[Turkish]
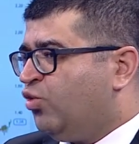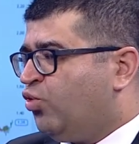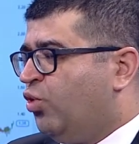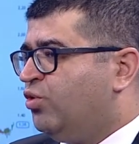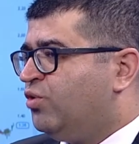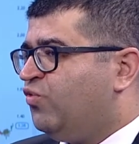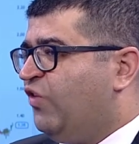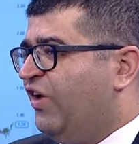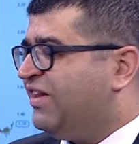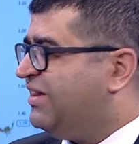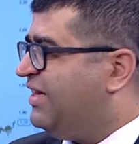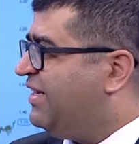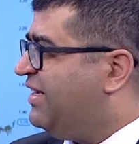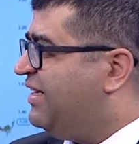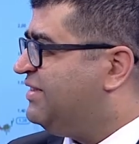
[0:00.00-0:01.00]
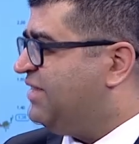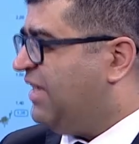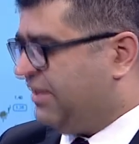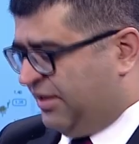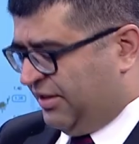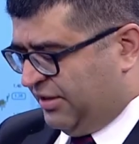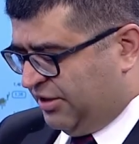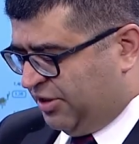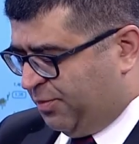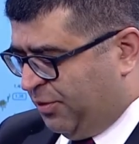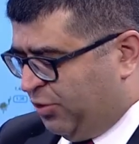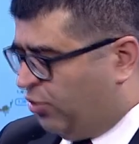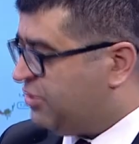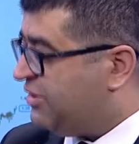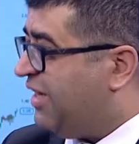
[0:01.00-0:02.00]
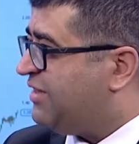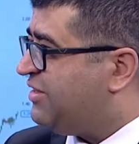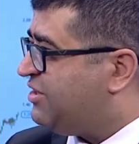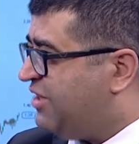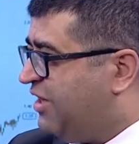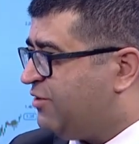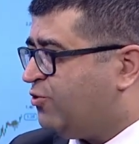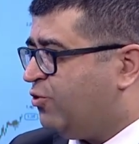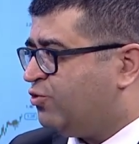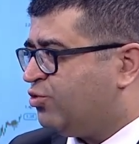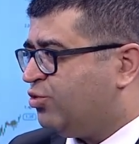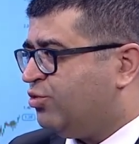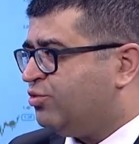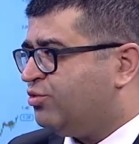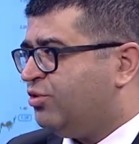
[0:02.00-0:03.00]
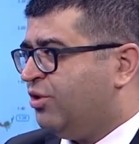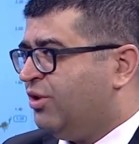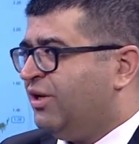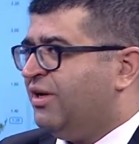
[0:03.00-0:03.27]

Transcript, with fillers: Konut fiyatlarında da zaten kısmi de olsa artışlar söz konusu.